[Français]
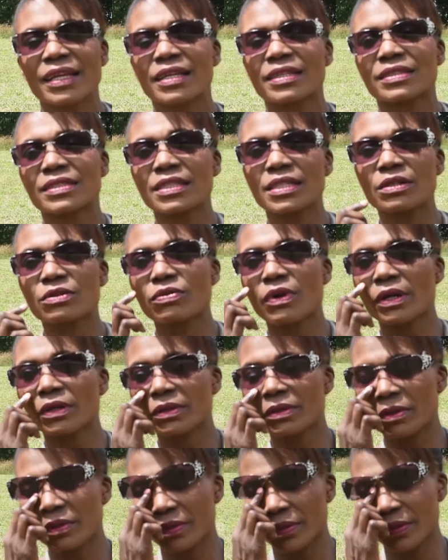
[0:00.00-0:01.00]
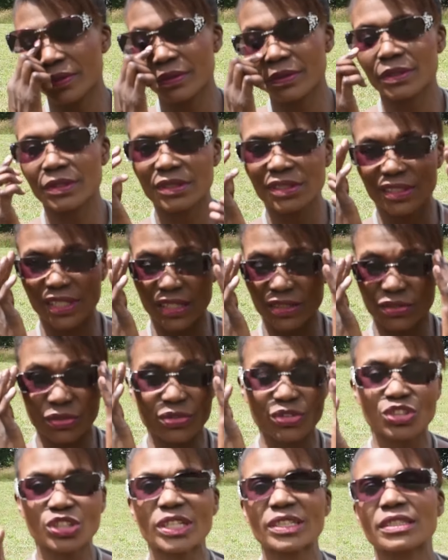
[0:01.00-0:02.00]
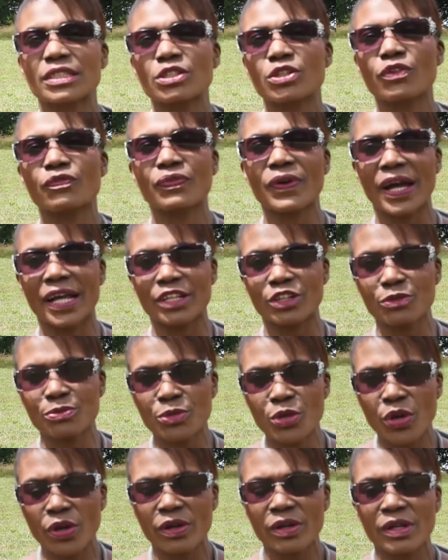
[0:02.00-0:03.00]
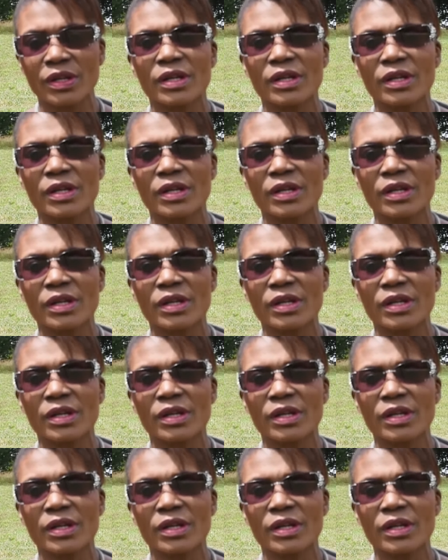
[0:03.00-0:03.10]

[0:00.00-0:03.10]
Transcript: si quoi que c'est son jeune qui le fait aller mieux,